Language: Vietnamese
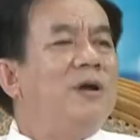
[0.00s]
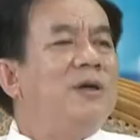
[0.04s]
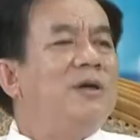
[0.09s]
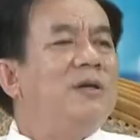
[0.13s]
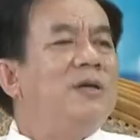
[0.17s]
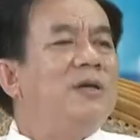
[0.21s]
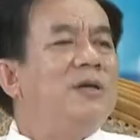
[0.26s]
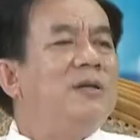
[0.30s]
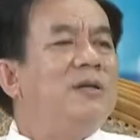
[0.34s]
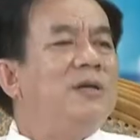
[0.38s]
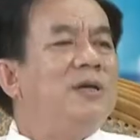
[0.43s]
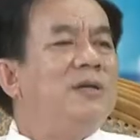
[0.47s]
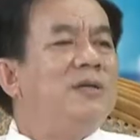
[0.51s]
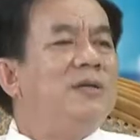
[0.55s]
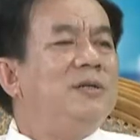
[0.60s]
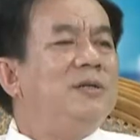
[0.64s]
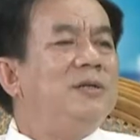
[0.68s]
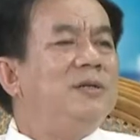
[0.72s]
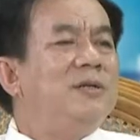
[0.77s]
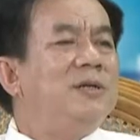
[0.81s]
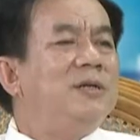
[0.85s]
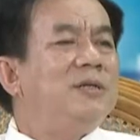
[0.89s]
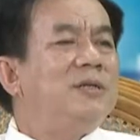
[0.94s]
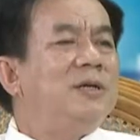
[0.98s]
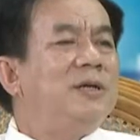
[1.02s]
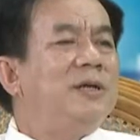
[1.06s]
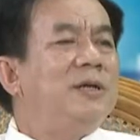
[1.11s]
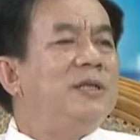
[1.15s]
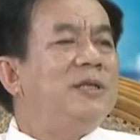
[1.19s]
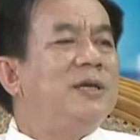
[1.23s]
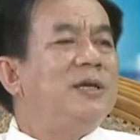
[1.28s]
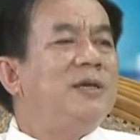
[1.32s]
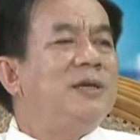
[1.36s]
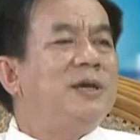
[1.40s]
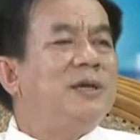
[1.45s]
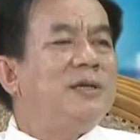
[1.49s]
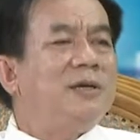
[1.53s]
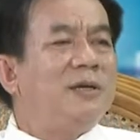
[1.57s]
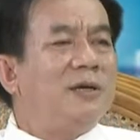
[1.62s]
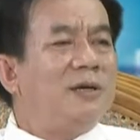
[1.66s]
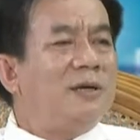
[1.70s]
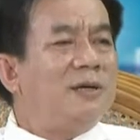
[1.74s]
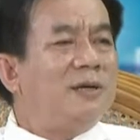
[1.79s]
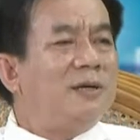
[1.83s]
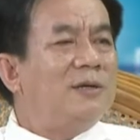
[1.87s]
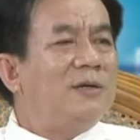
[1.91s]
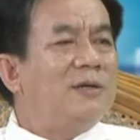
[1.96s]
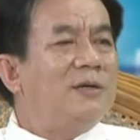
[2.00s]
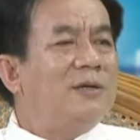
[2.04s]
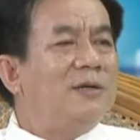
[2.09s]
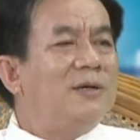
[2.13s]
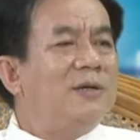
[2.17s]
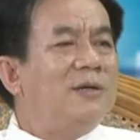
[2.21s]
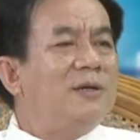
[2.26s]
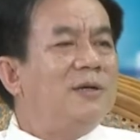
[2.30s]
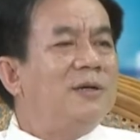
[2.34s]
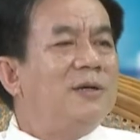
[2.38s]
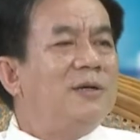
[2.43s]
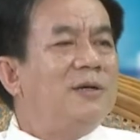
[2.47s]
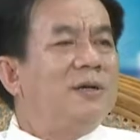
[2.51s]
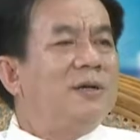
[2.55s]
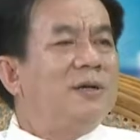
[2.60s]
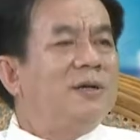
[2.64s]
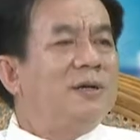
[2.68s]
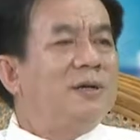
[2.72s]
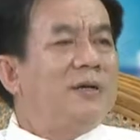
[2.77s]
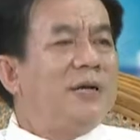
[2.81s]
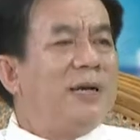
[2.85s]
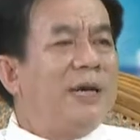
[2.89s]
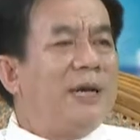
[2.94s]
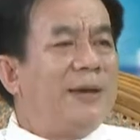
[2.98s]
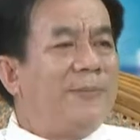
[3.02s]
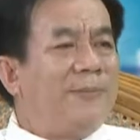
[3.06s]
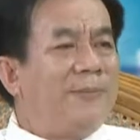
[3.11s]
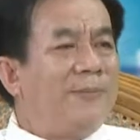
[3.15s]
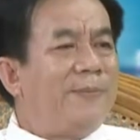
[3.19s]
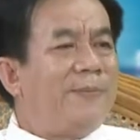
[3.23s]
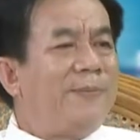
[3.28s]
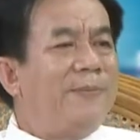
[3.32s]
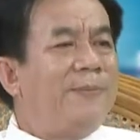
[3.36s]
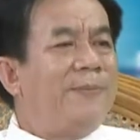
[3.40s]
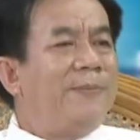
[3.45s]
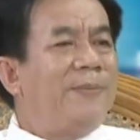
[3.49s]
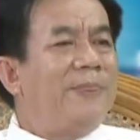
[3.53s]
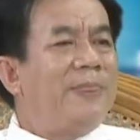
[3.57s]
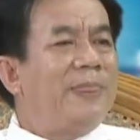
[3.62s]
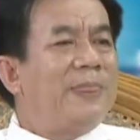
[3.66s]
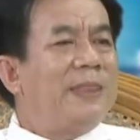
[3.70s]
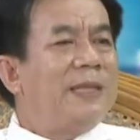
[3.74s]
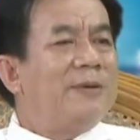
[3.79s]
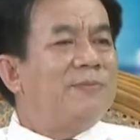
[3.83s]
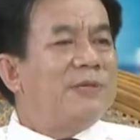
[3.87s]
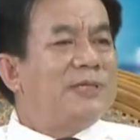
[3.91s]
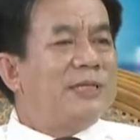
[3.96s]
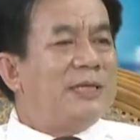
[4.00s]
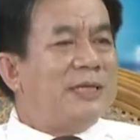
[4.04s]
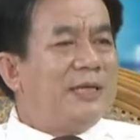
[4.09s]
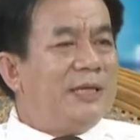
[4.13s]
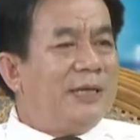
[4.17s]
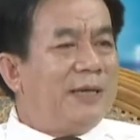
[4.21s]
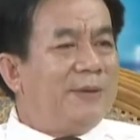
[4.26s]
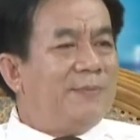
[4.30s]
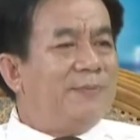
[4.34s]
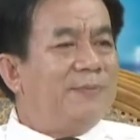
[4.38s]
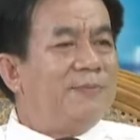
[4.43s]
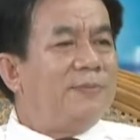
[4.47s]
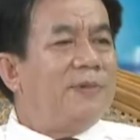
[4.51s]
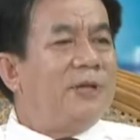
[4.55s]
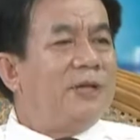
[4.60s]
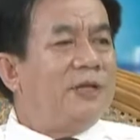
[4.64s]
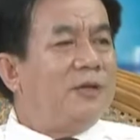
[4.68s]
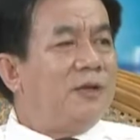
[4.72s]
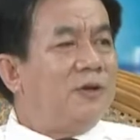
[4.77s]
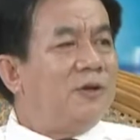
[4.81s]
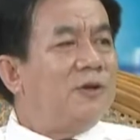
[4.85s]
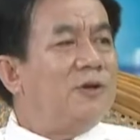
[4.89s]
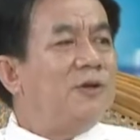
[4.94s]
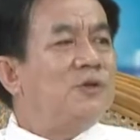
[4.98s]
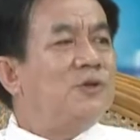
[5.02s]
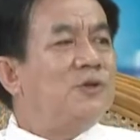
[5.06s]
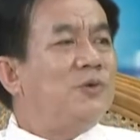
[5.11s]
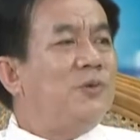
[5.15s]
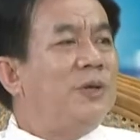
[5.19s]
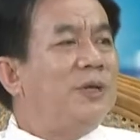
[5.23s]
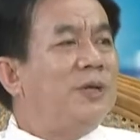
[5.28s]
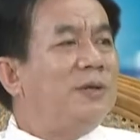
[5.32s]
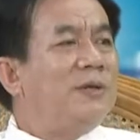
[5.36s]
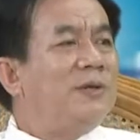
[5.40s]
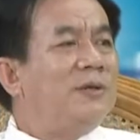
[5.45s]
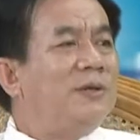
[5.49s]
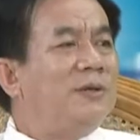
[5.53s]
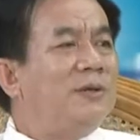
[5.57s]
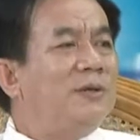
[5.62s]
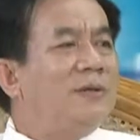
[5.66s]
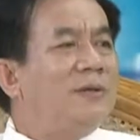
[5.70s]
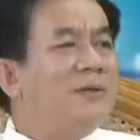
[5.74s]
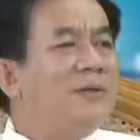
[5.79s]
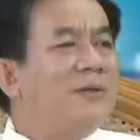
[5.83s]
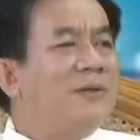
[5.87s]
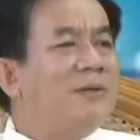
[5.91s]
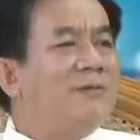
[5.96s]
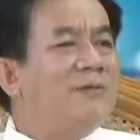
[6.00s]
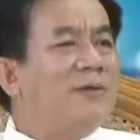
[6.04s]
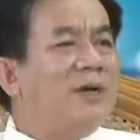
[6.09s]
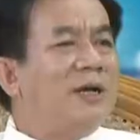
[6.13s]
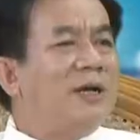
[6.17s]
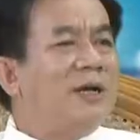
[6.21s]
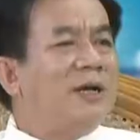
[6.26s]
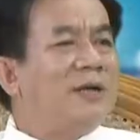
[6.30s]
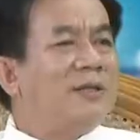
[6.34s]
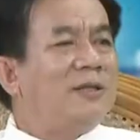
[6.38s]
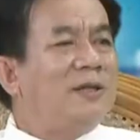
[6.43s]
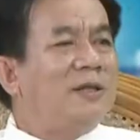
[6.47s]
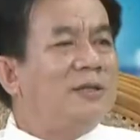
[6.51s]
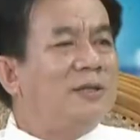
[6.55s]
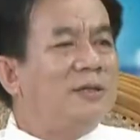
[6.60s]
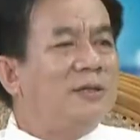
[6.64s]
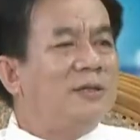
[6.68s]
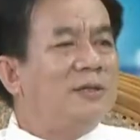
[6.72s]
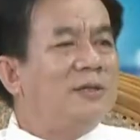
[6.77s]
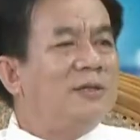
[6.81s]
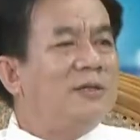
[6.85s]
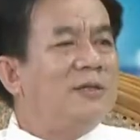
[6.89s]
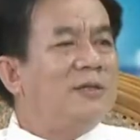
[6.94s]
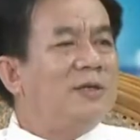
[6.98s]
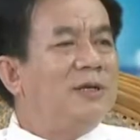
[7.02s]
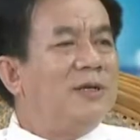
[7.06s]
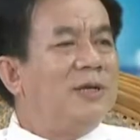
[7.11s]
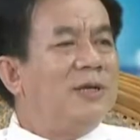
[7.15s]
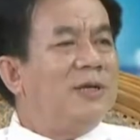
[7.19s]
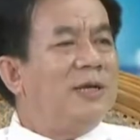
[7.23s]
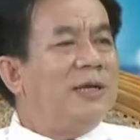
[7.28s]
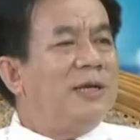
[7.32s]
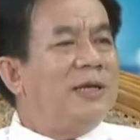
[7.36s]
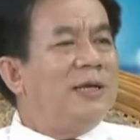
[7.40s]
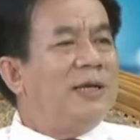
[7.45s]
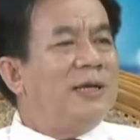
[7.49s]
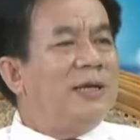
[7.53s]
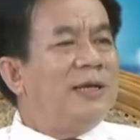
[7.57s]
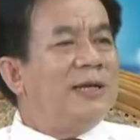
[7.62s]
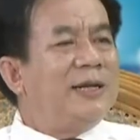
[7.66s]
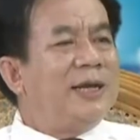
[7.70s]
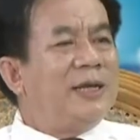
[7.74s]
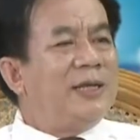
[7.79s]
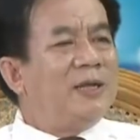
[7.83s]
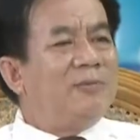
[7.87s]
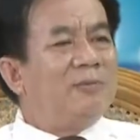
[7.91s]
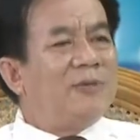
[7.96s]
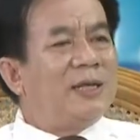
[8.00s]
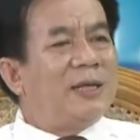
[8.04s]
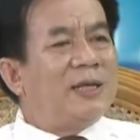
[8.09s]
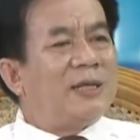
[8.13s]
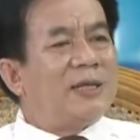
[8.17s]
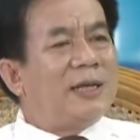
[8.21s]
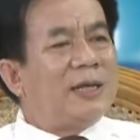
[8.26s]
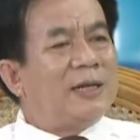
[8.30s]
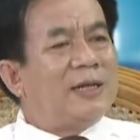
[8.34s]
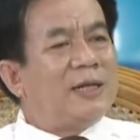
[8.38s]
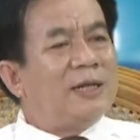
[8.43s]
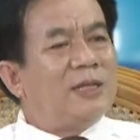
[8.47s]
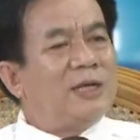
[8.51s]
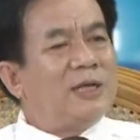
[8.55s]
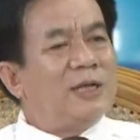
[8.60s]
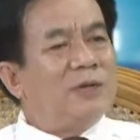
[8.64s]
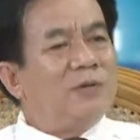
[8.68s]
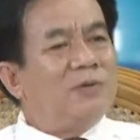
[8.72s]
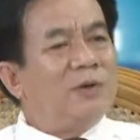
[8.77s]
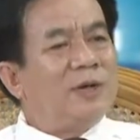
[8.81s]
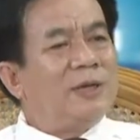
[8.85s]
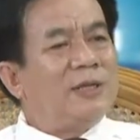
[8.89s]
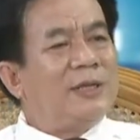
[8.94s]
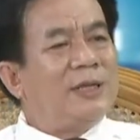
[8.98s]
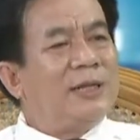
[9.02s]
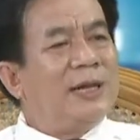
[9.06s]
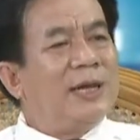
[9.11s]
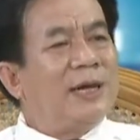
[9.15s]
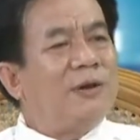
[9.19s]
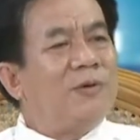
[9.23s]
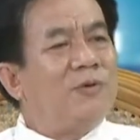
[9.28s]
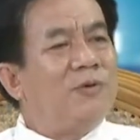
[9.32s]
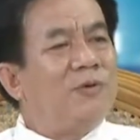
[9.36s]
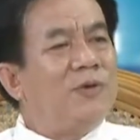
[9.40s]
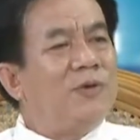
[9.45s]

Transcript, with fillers: nên đến cơ sở y tế gần nhất khám và xét nghiệm để chẩn đoán sốt huyết Này. và thường thường hiện nay chúng ta ngành y tế Khánh Hòa chỉ đạo